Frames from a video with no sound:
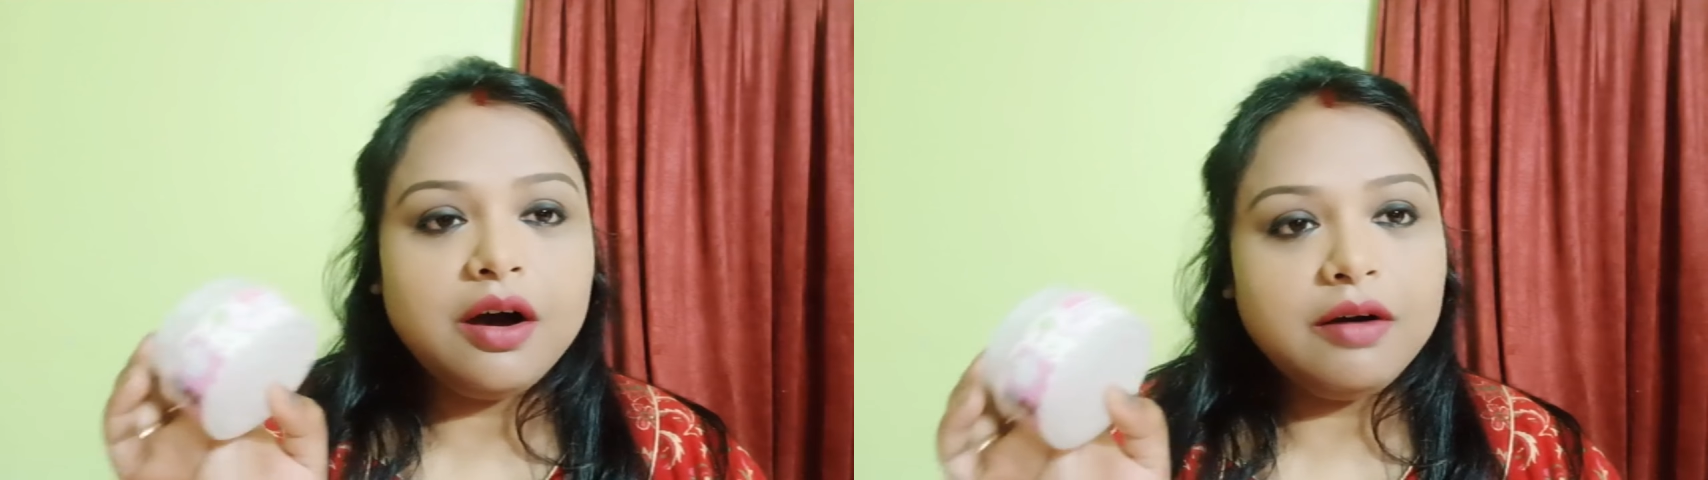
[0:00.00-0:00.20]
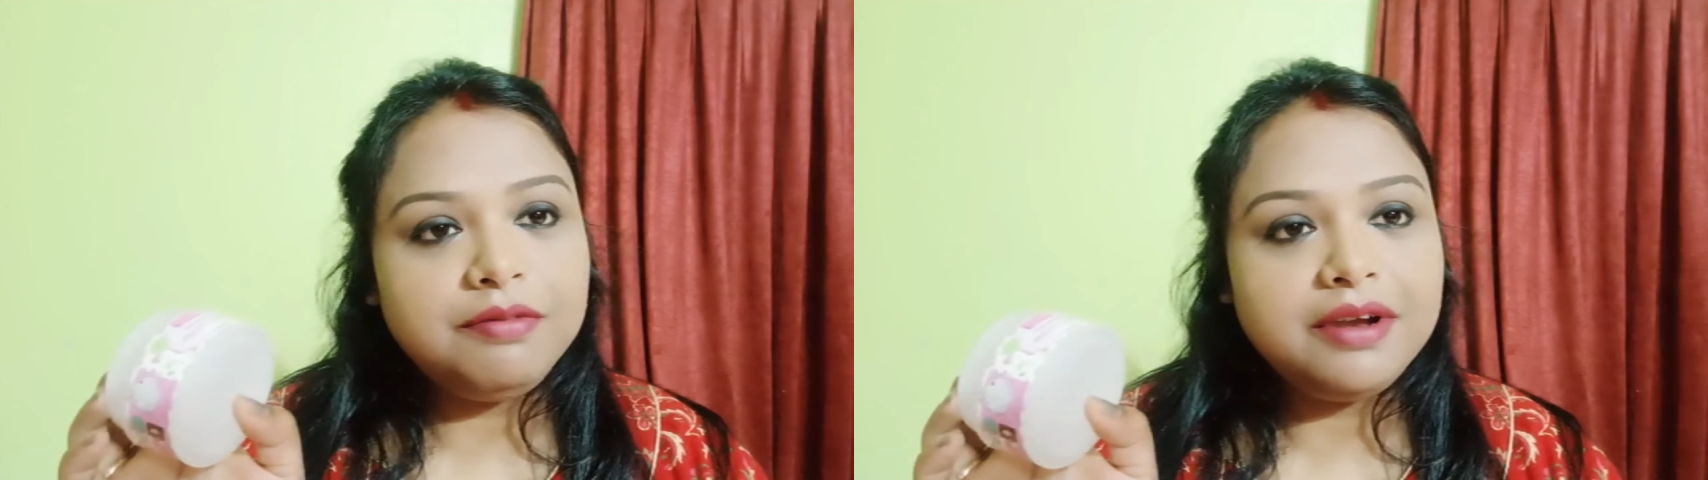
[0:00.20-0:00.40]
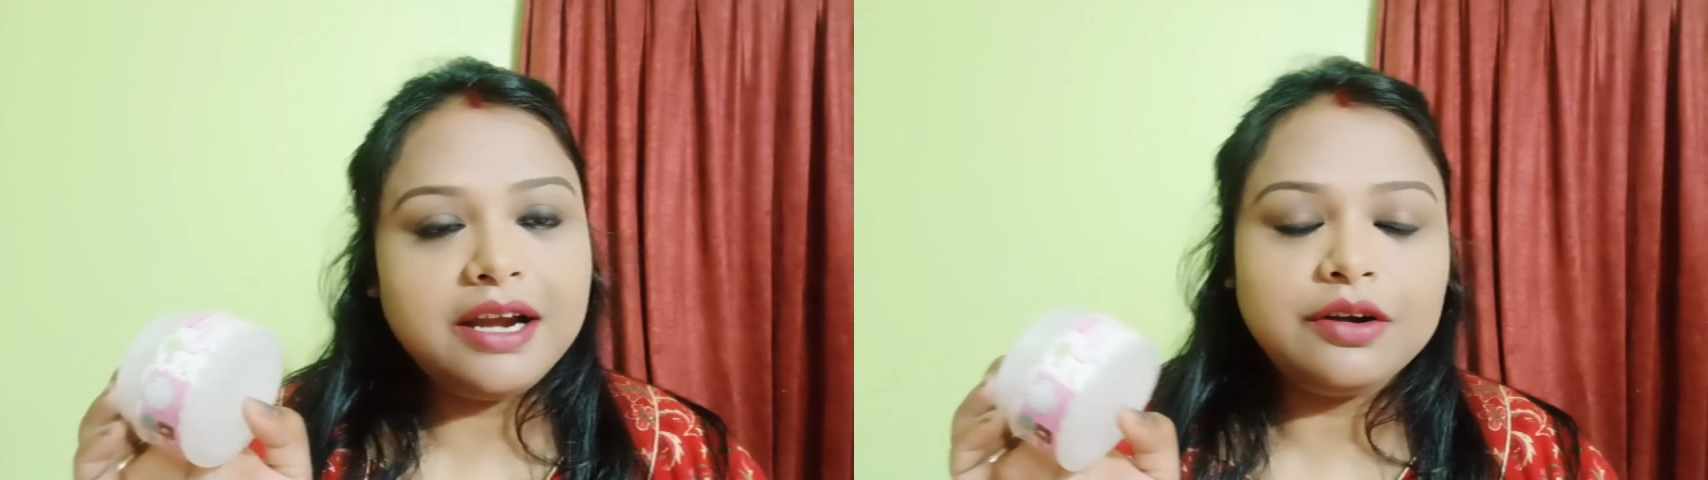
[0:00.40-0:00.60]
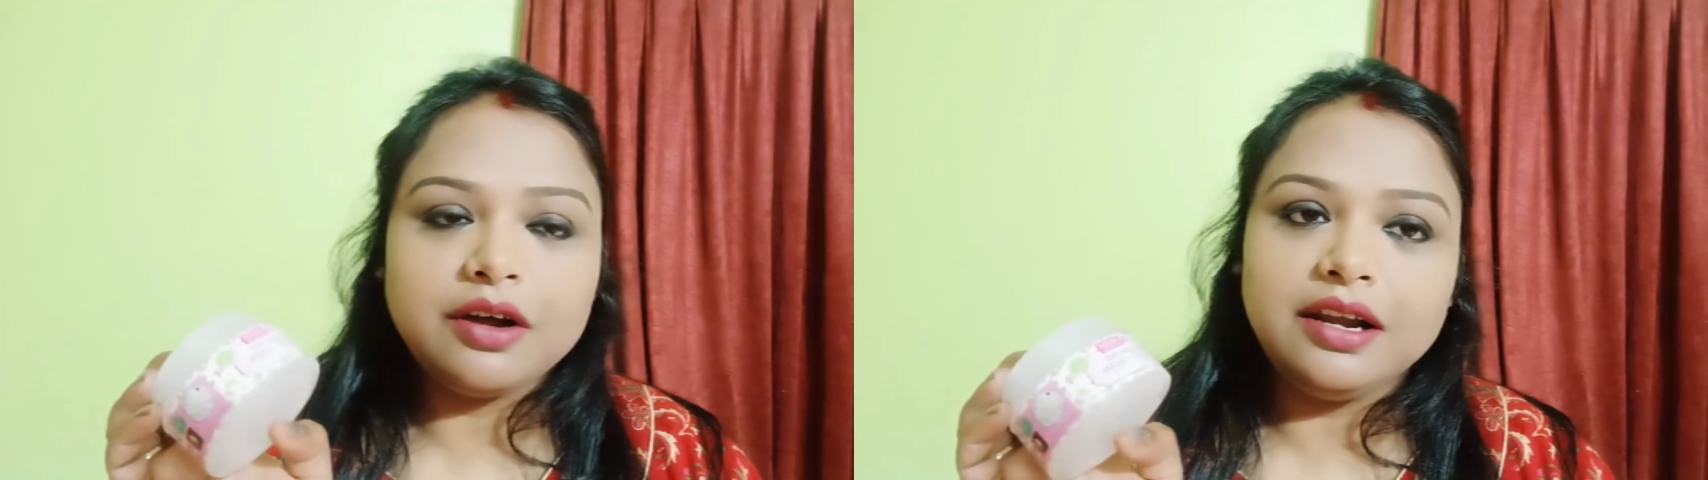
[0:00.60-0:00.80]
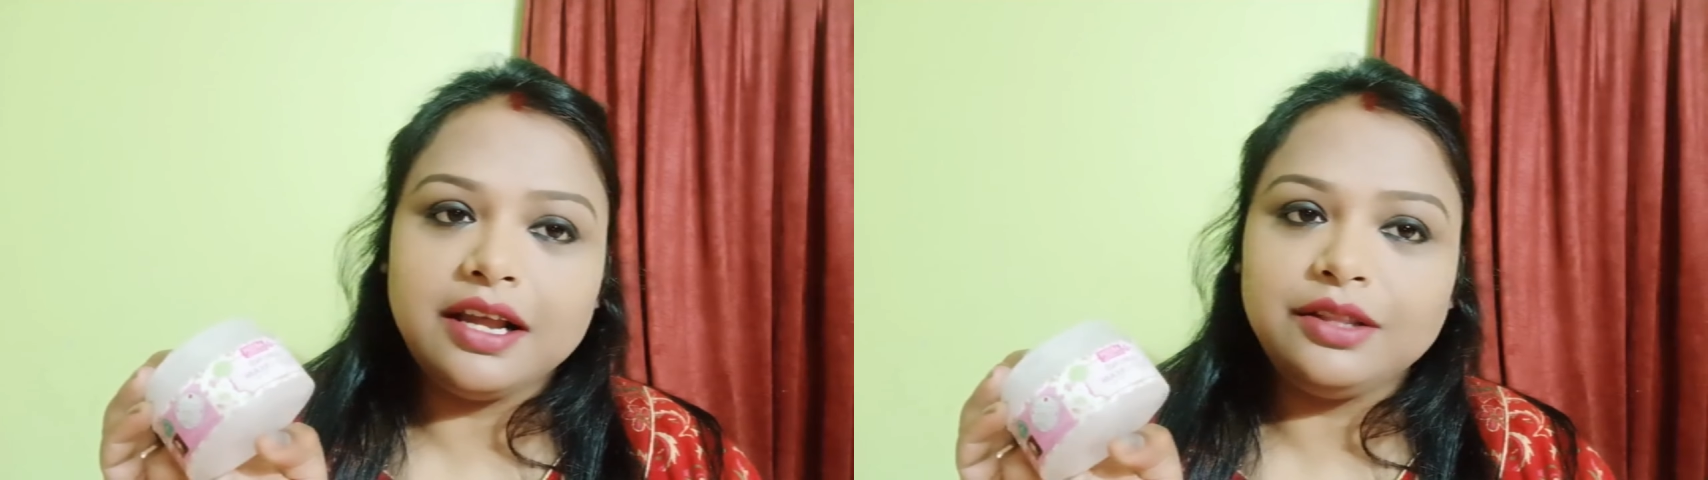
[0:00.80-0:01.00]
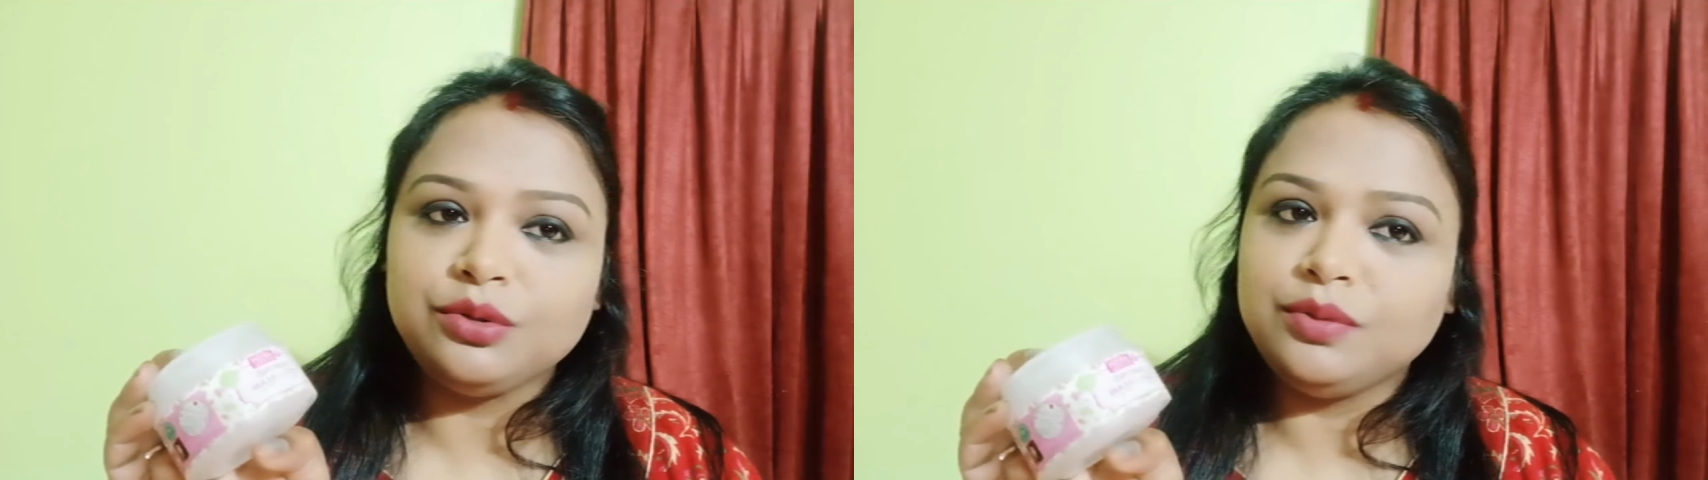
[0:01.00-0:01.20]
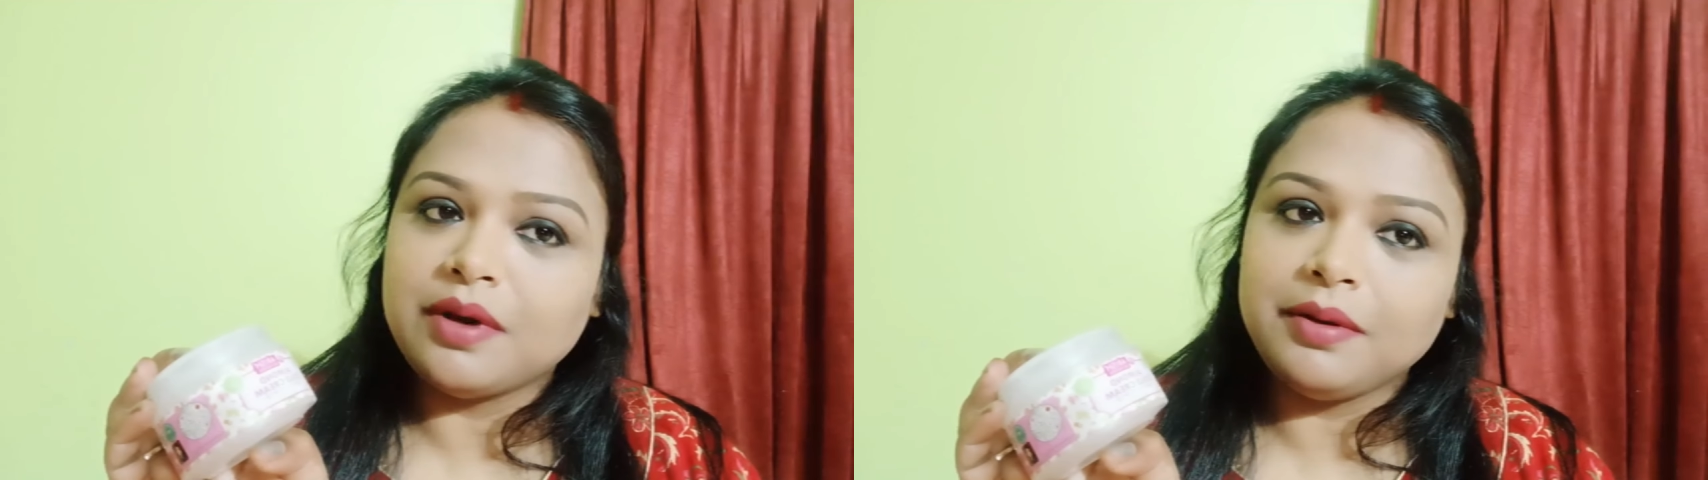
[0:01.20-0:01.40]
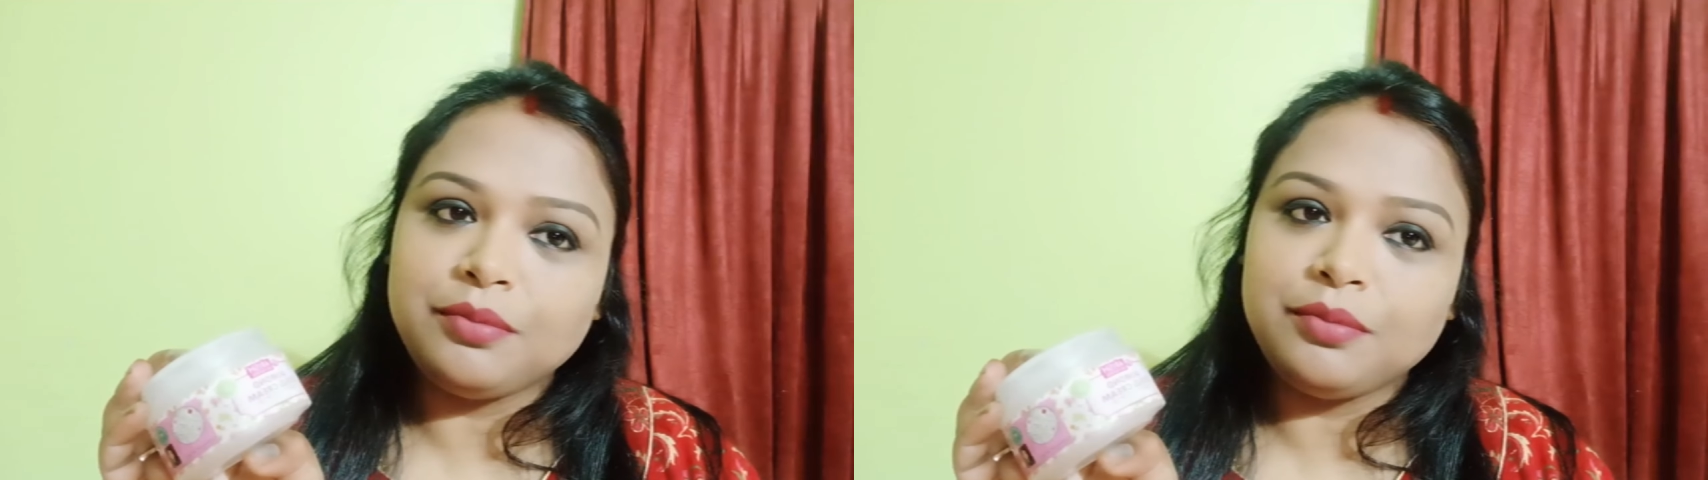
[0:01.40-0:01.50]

অফলাইন অনলাইন দুইভাবে